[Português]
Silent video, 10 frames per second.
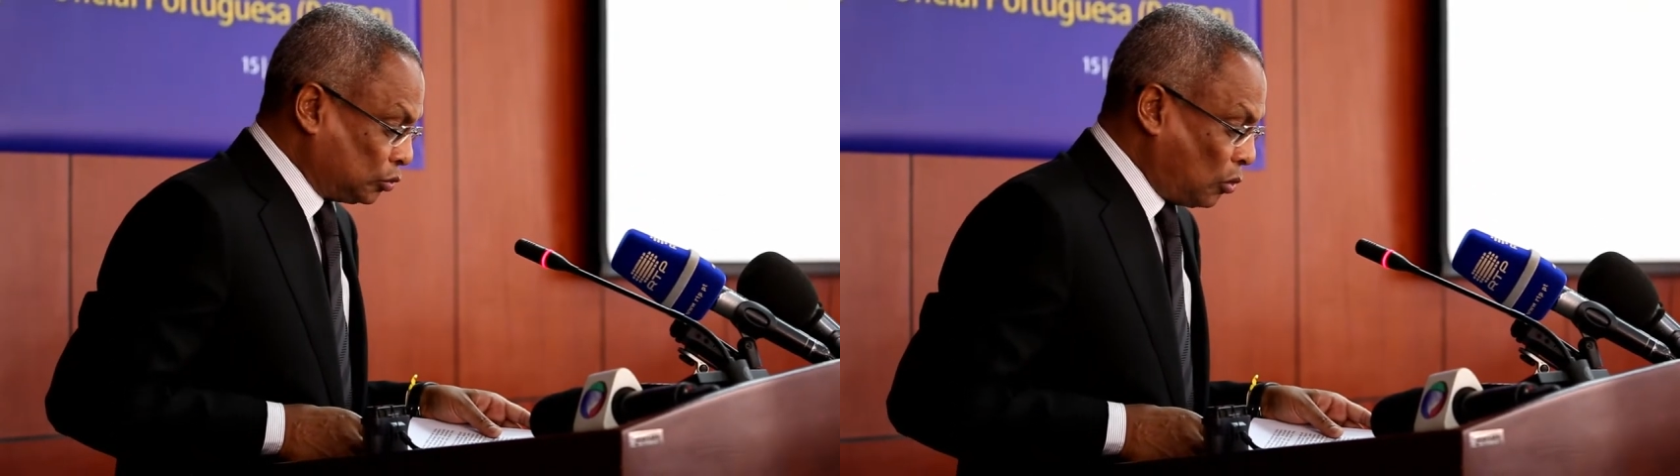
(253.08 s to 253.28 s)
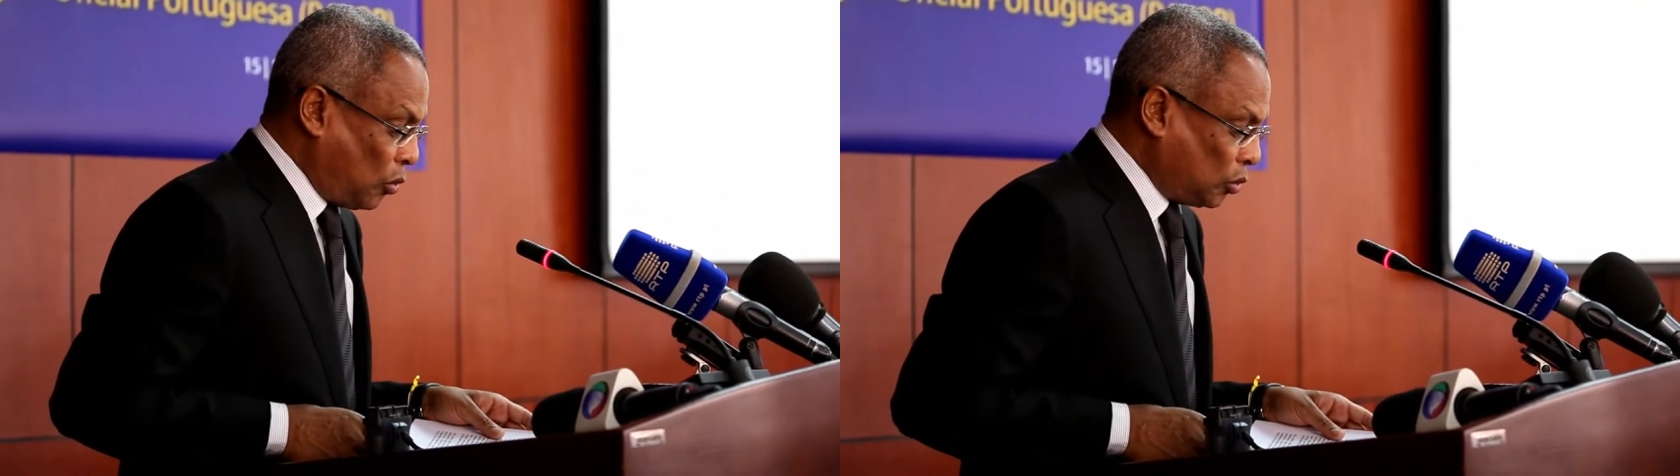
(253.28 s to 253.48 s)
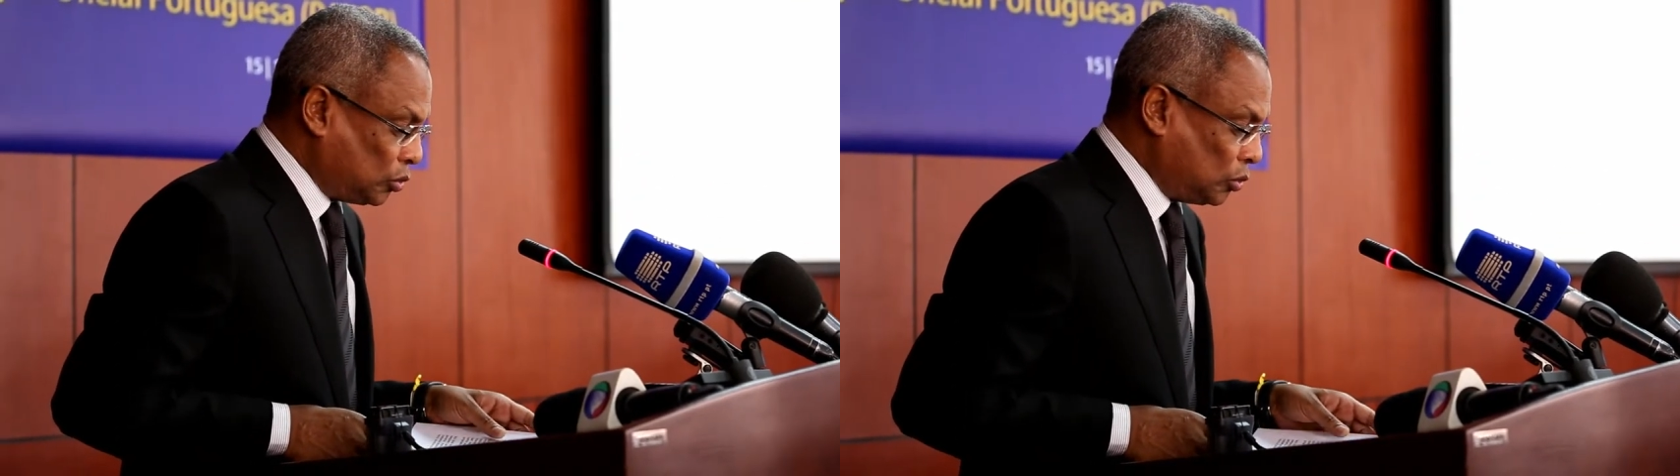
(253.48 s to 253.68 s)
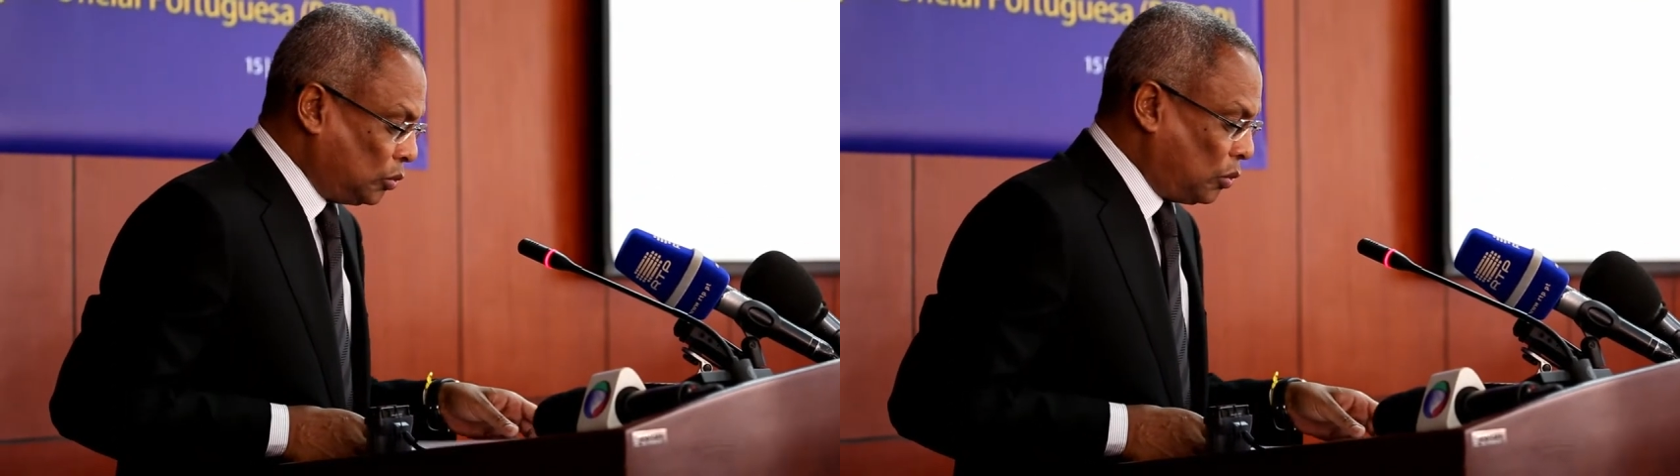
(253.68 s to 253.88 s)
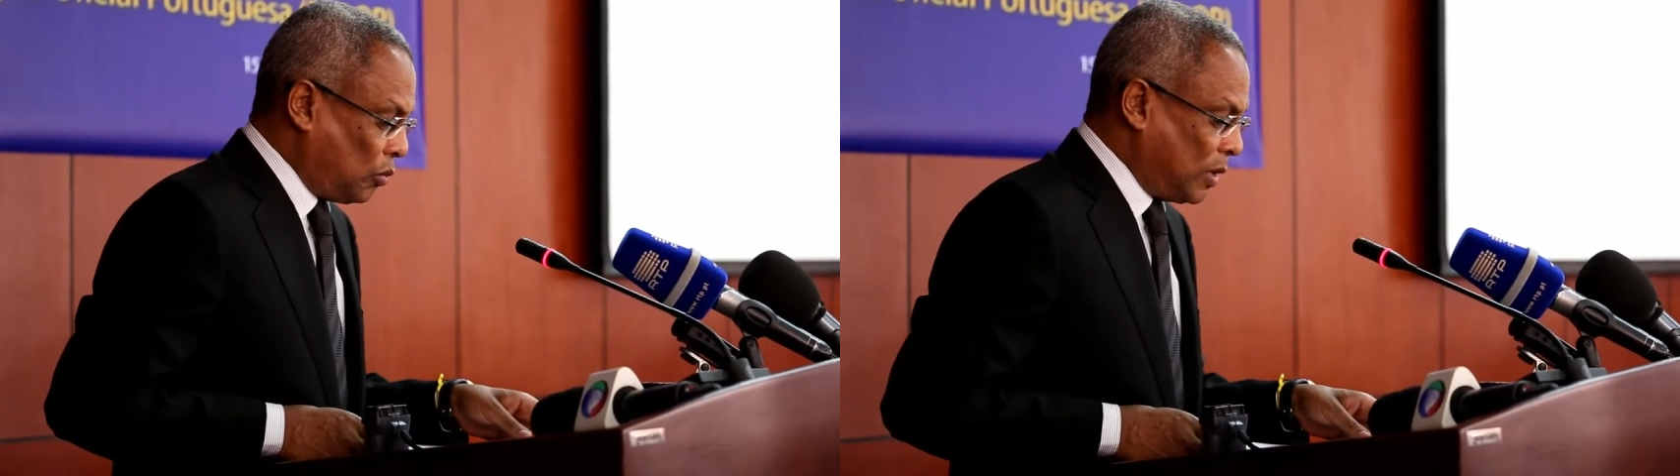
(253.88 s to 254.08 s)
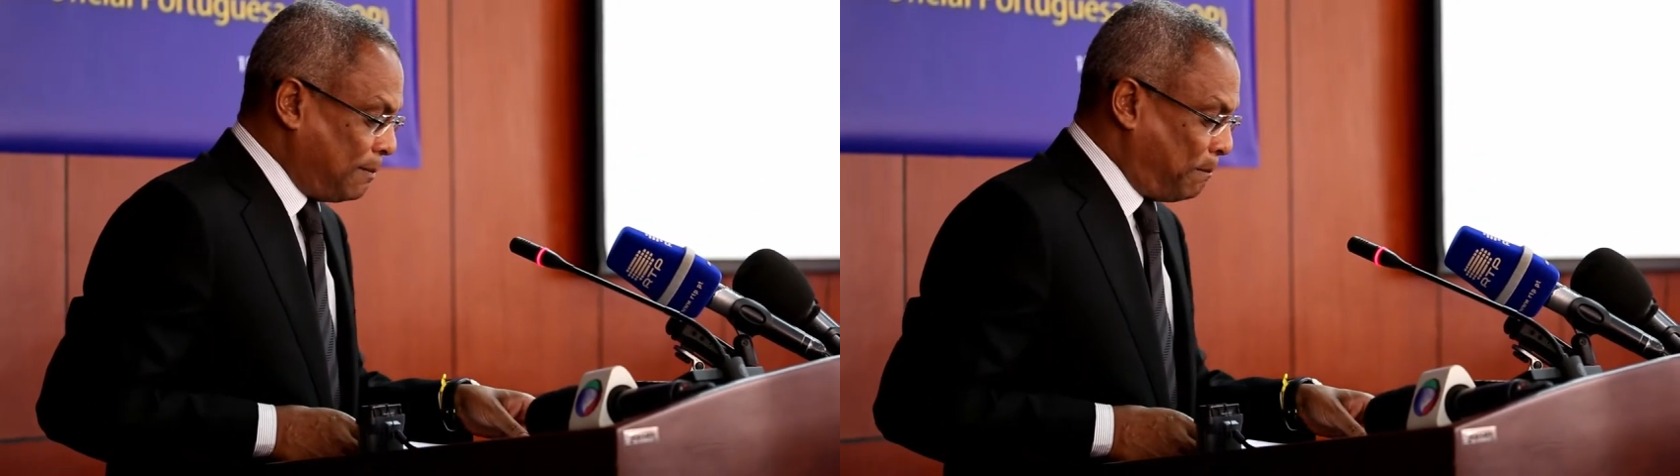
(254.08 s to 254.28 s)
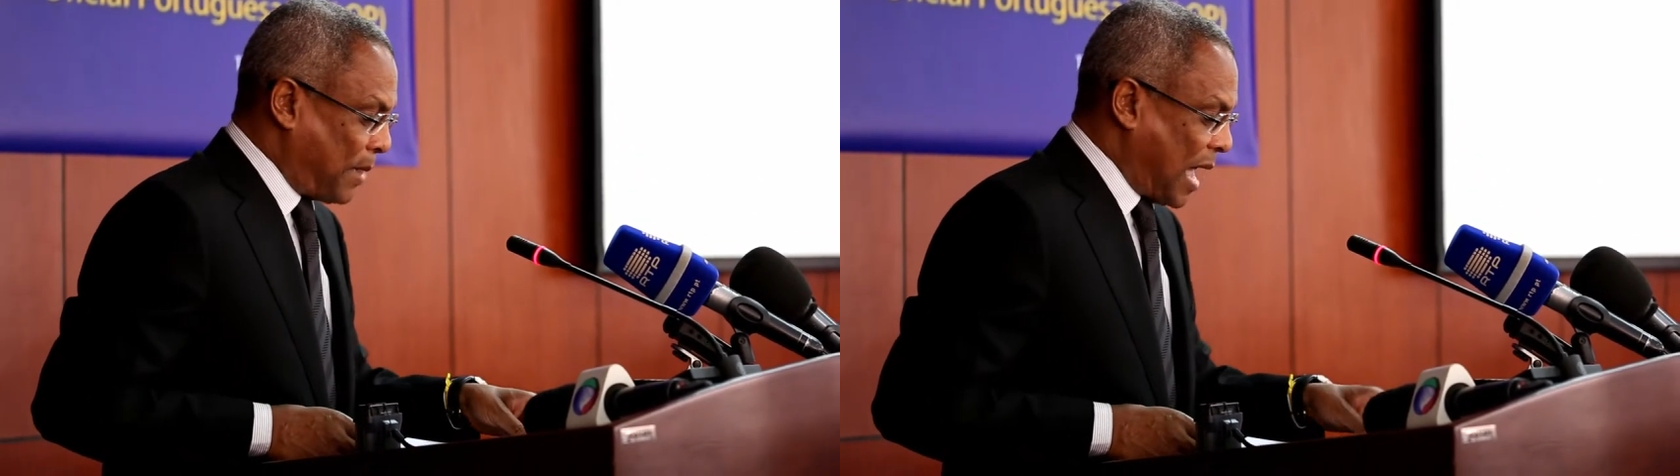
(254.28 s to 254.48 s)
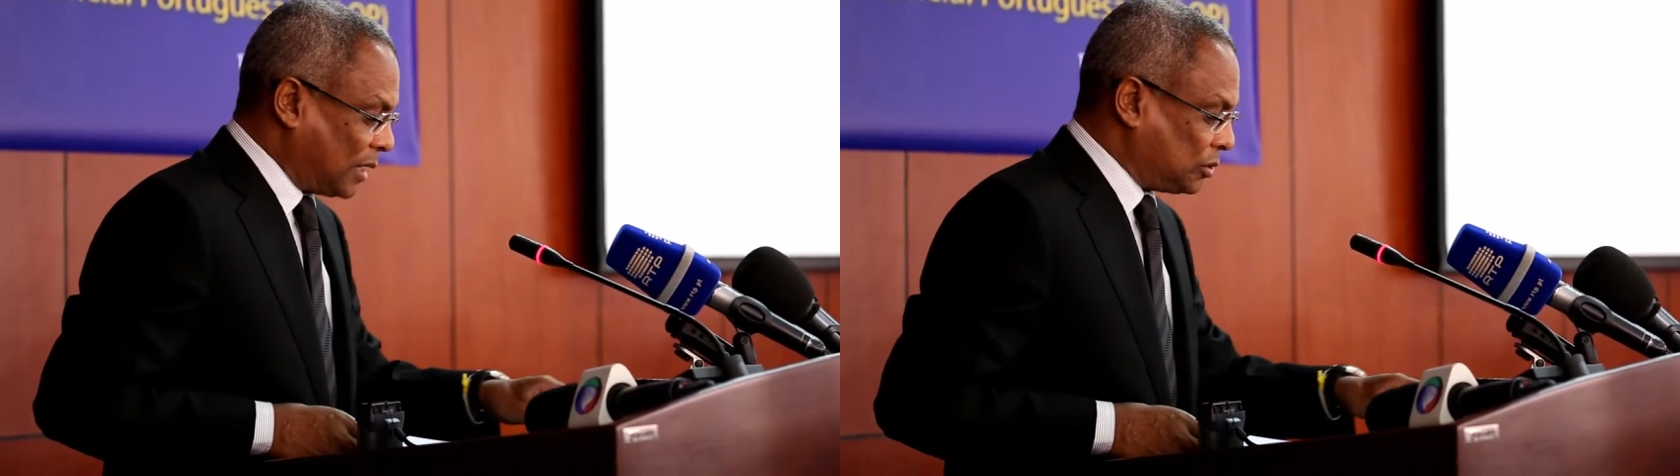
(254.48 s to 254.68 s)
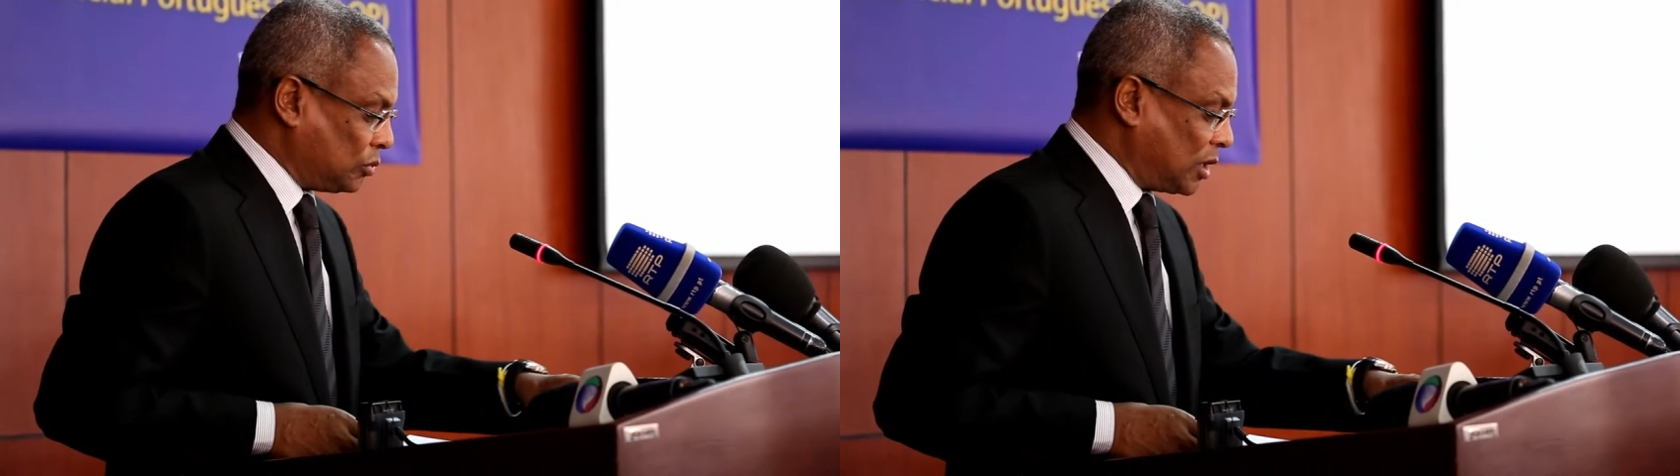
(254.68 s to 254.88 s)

todo o impacto